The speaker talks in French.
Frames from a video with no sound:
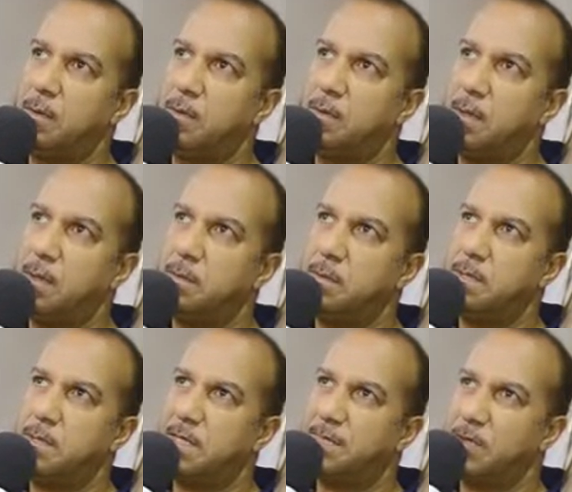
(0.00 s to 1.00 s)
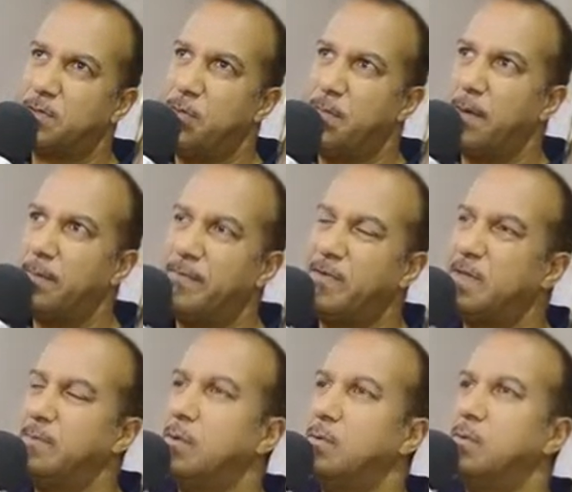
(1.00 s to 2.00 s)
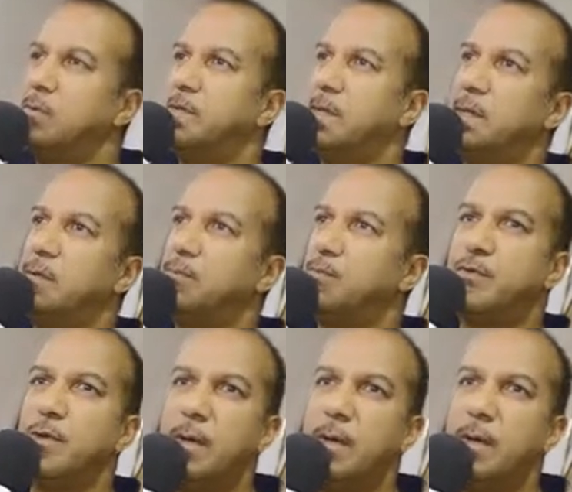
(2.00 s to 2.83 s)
euh, cette expérience me permet effectivement d'y aller plus